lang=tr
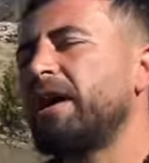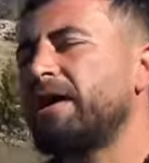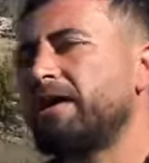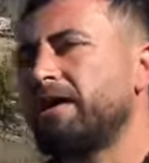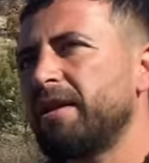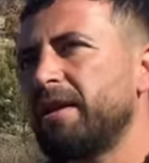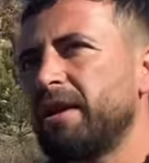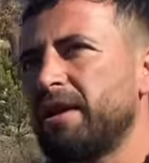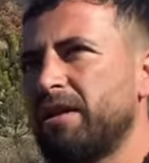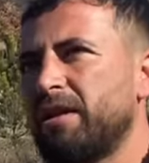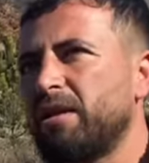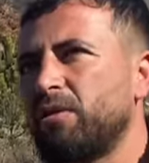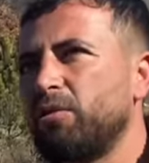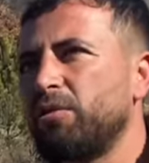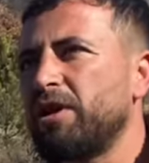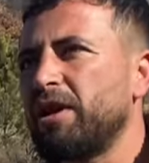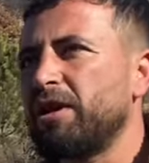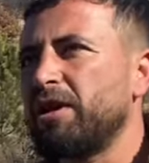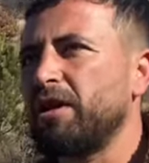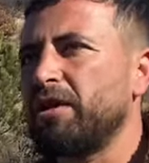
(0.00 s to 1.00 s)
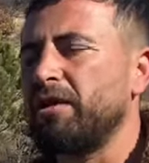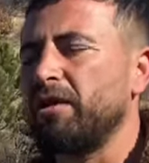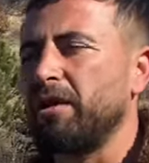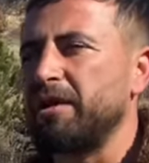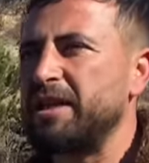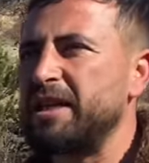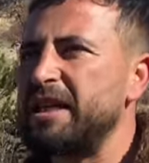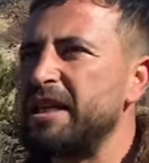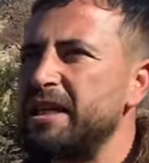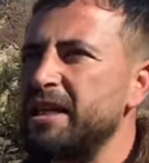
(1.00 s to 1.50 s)
Vahşileştik oraya
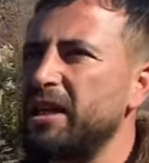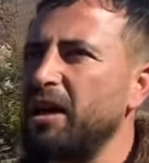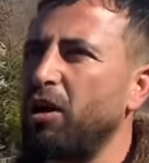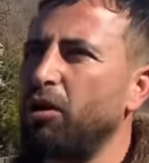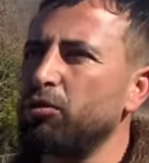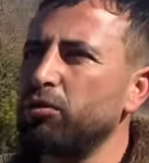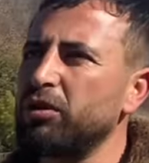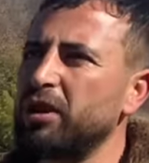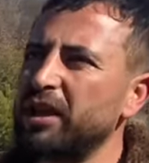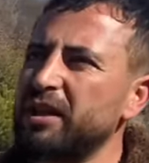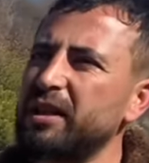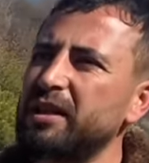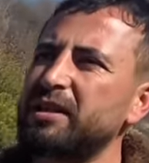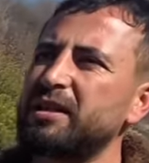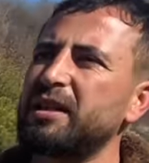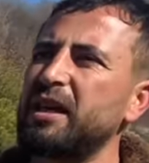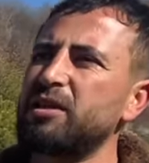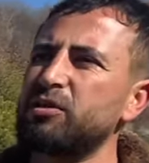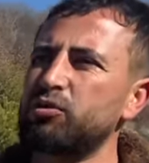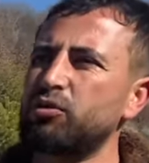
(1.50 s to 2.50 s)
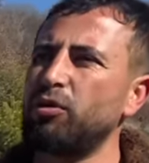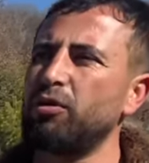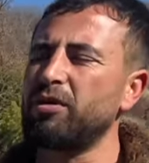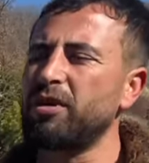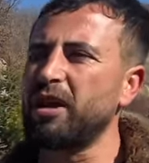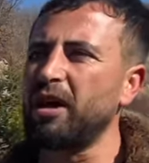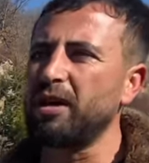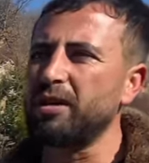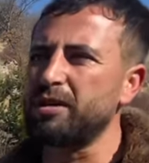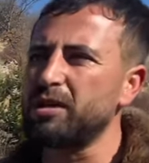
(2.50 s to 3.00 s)
girdiler. Ki yavruladıktan
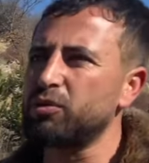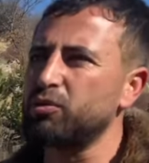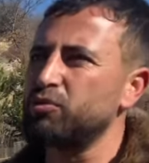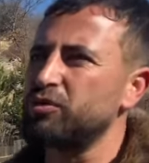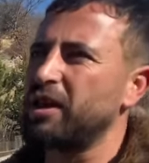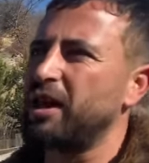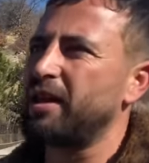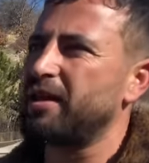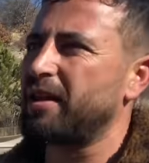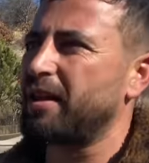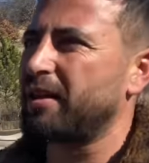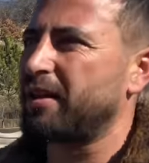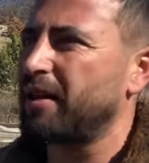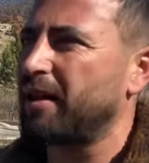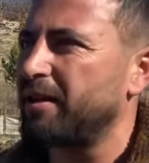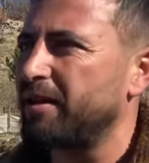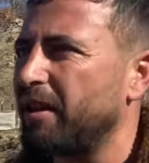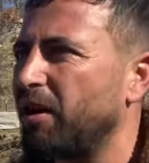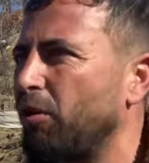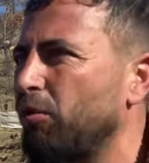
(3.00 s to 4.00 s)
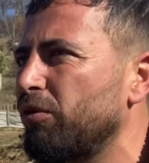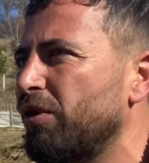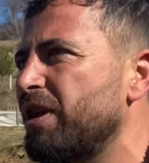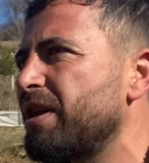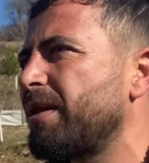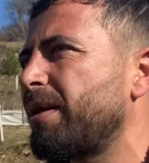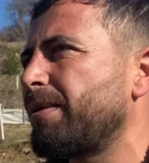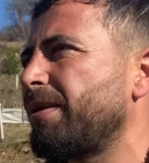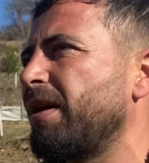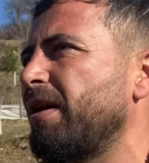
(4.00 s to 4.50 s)
sonra artık düzelecekler.
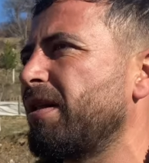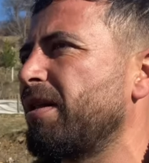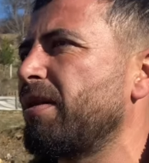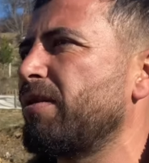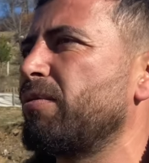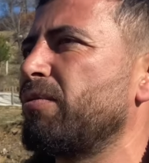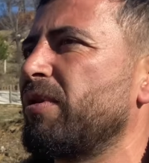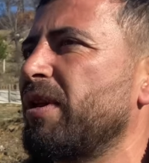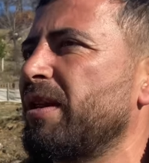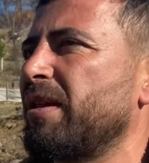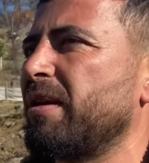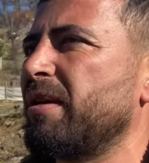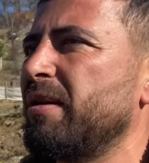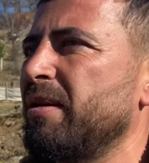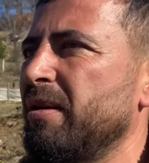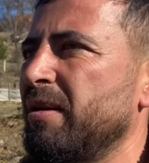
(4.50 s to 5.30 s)
Yavrulayınca sadece bunları.